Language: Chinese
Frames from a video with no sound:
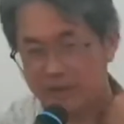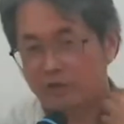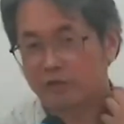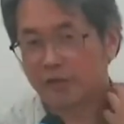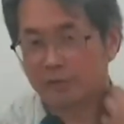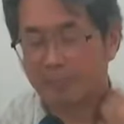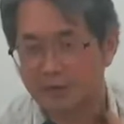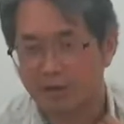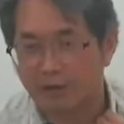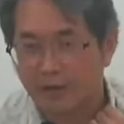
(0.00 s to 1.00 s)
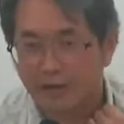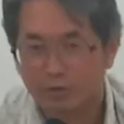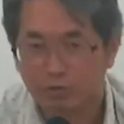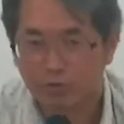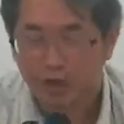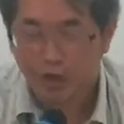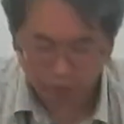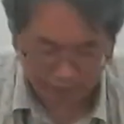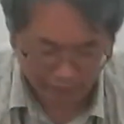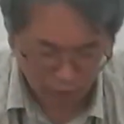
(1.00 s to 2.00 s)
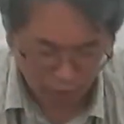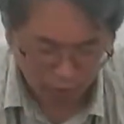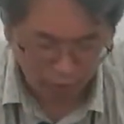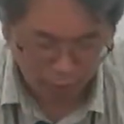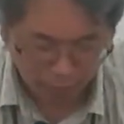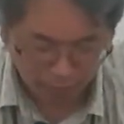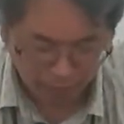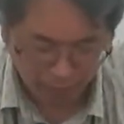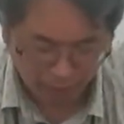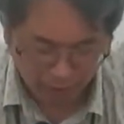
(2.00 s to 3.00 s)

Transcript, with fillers: 都在这边绕来绕去，都在恐吓我们，哈。